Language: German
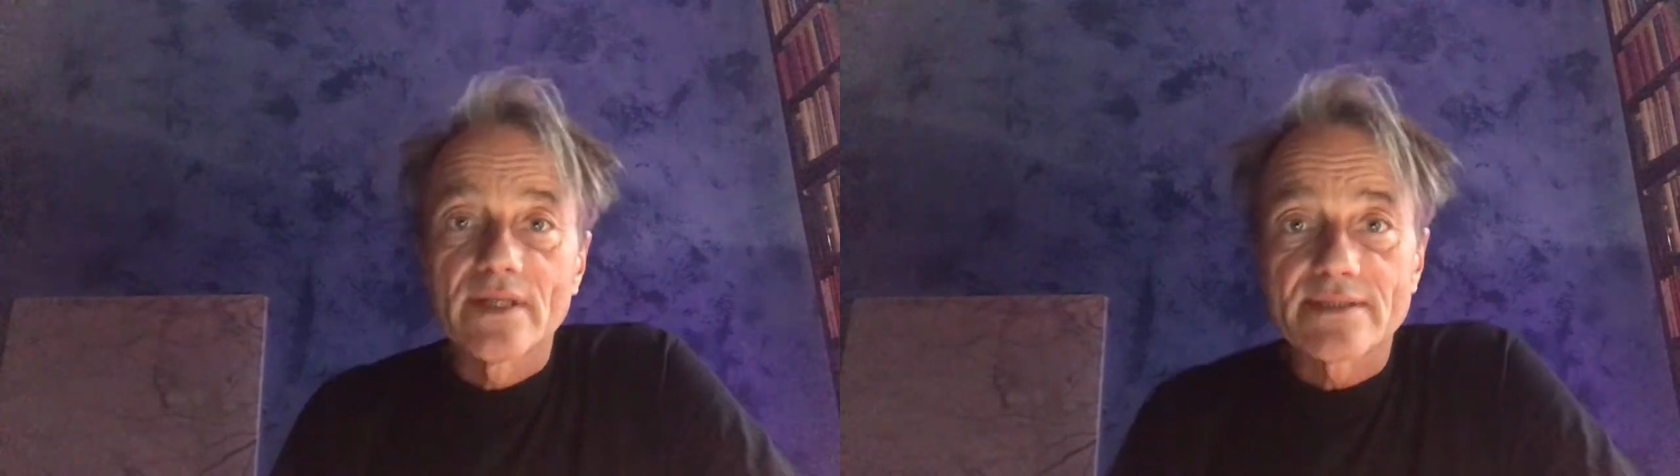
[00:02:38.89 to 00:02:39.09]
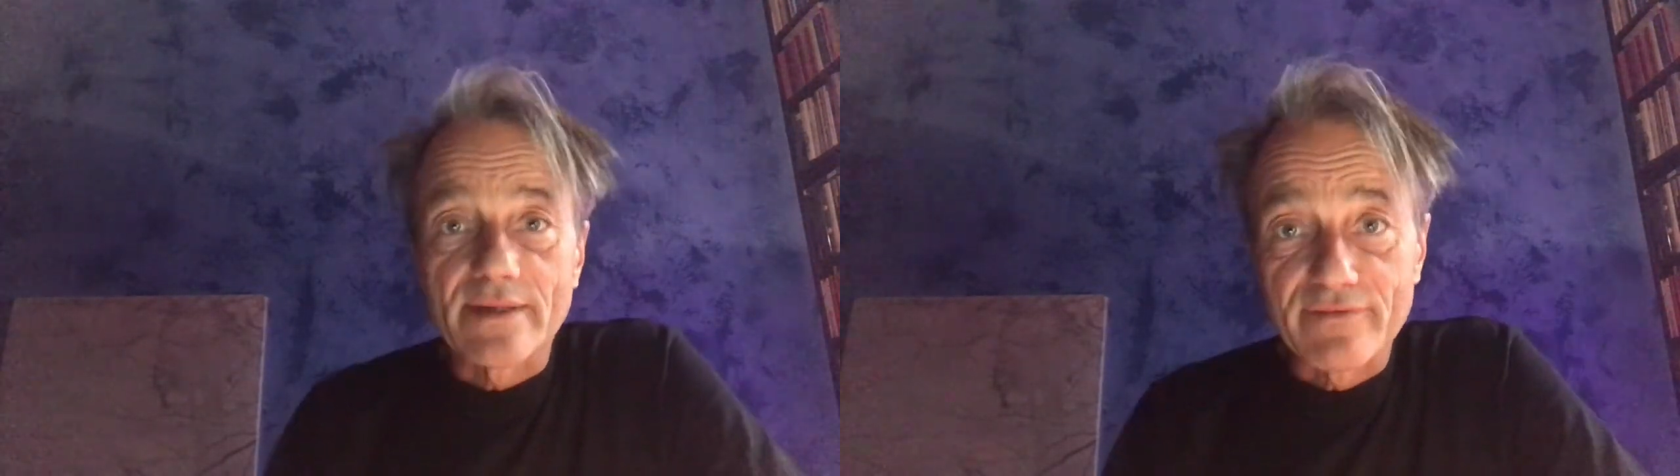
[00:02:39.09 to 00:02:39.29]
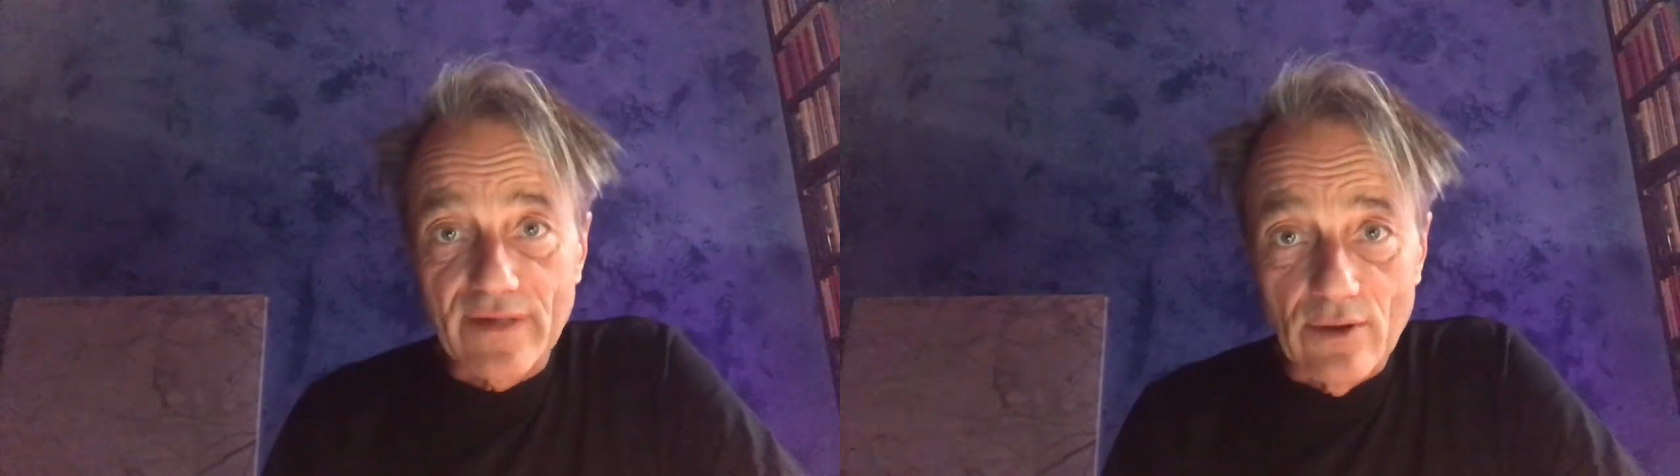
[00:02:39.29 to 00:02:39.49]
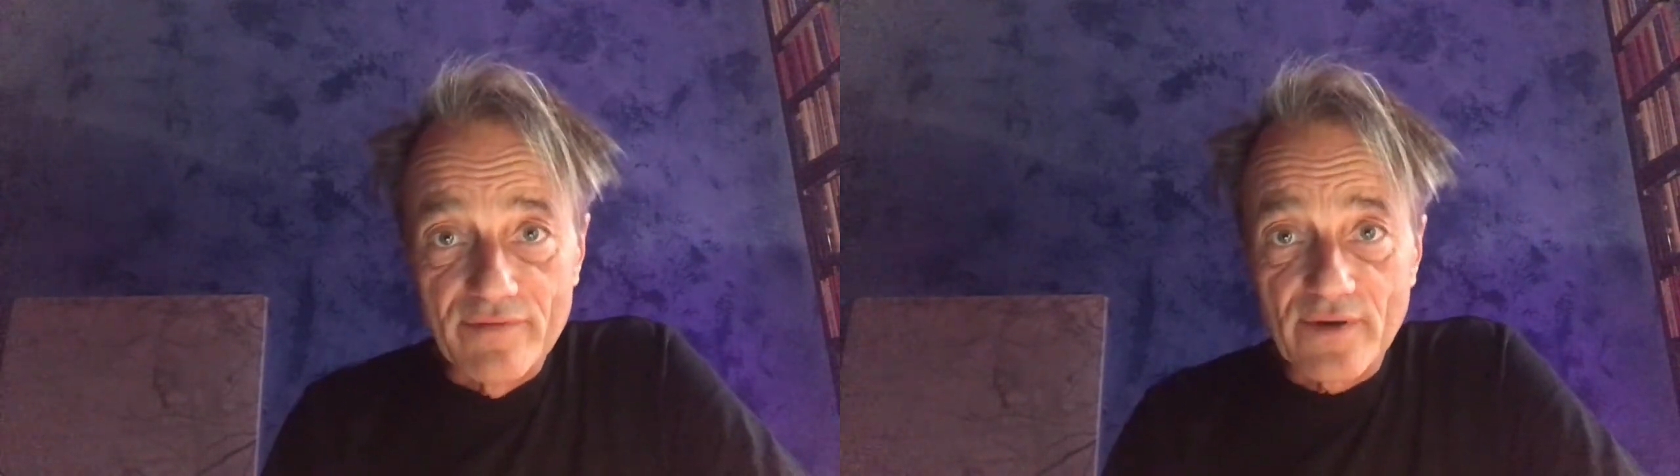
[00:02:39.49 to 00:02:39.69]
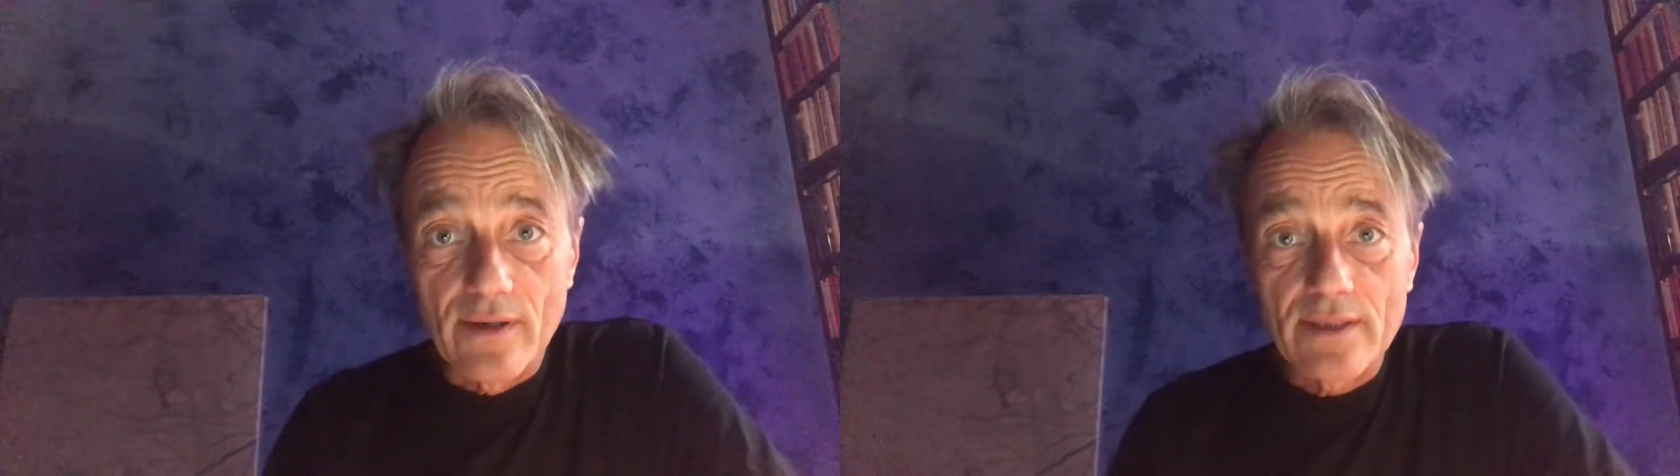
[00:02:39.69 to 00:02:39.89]
Seine Frau
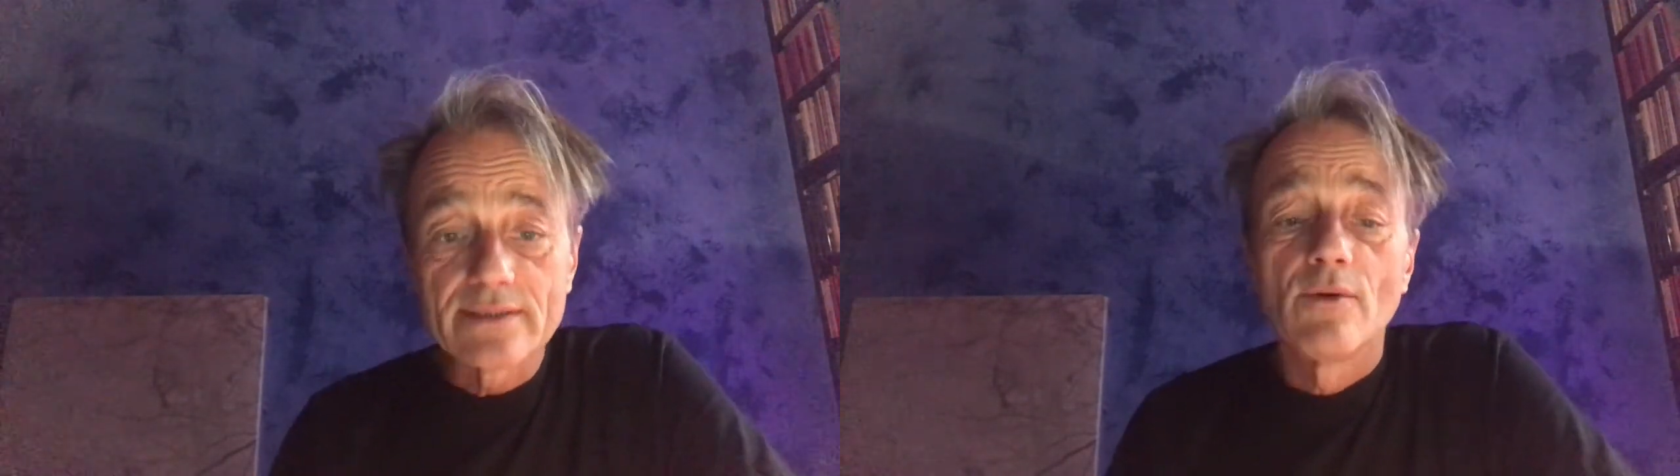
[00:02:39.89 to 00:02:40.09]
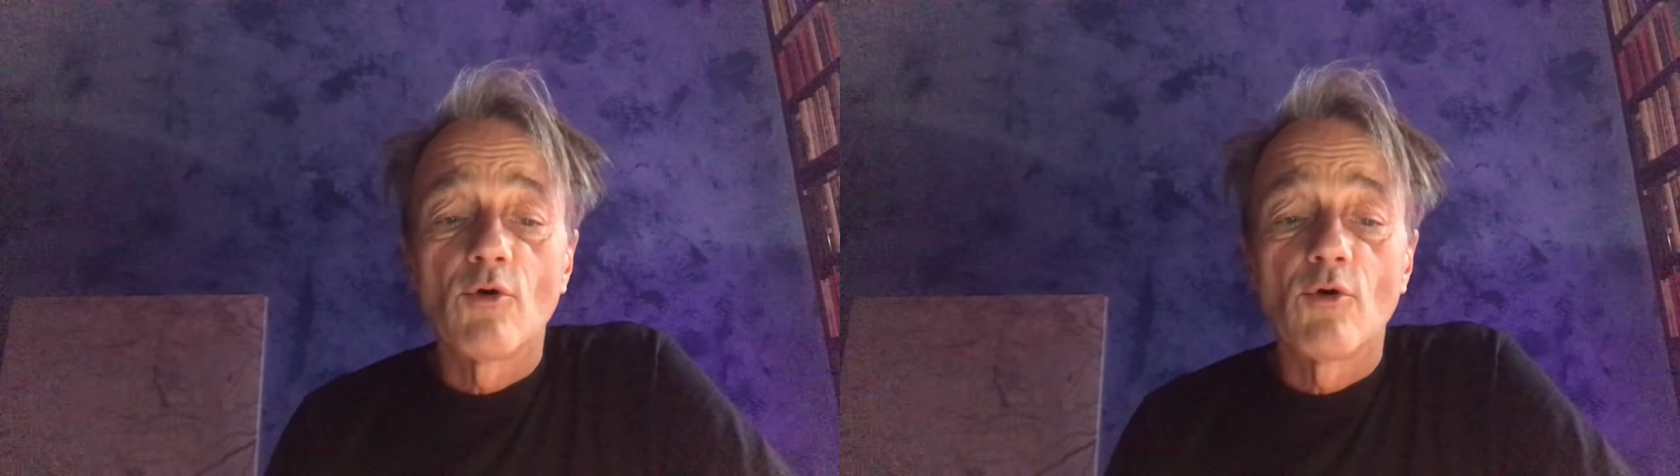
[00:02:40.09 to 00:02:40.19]
fragt,